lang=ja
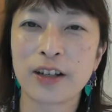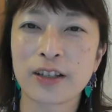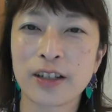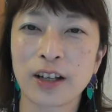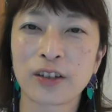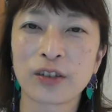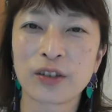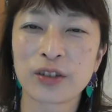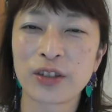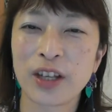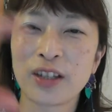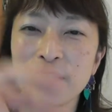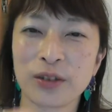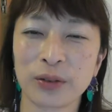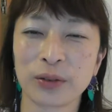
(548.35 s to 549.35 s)
サックス
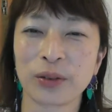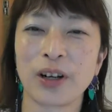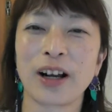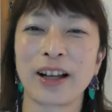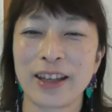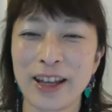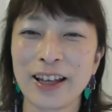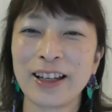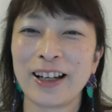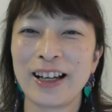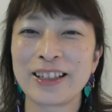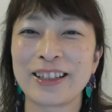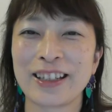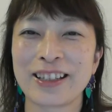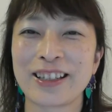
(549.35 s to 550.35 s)
演奏とかがね
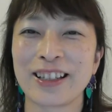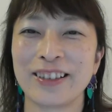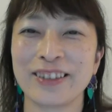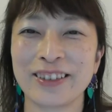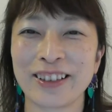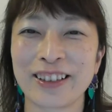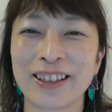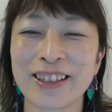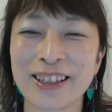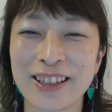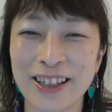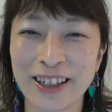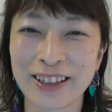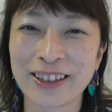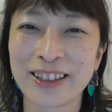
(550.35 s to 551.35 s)
入ってきちゃうような感じ
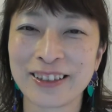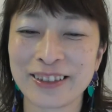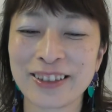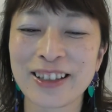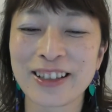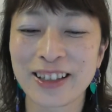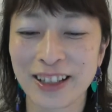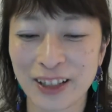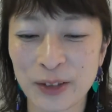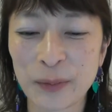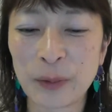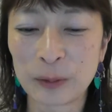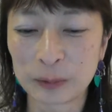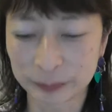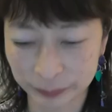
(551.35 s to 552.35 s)
でやってるんですけれど
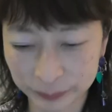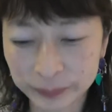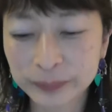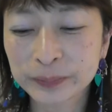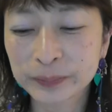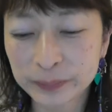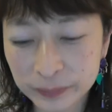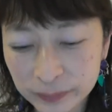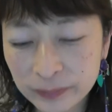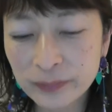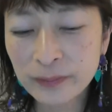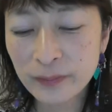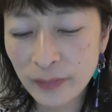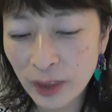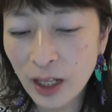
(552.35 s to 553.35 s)
も
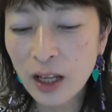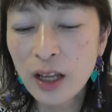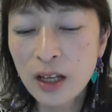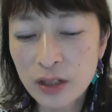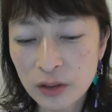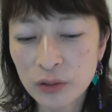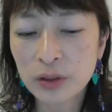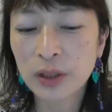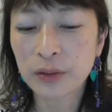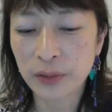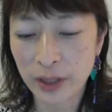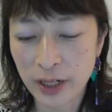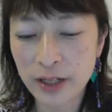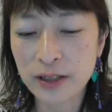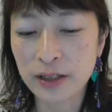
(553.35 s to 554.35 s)
そんなのを
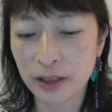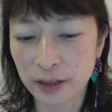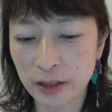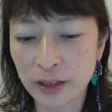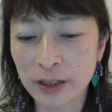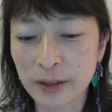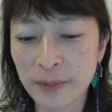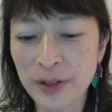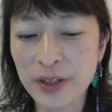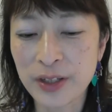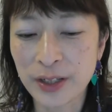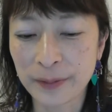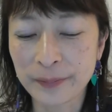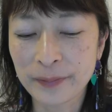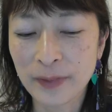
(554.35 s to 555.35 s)
やらせていただきまし
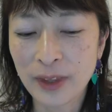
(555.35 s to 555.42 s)
た。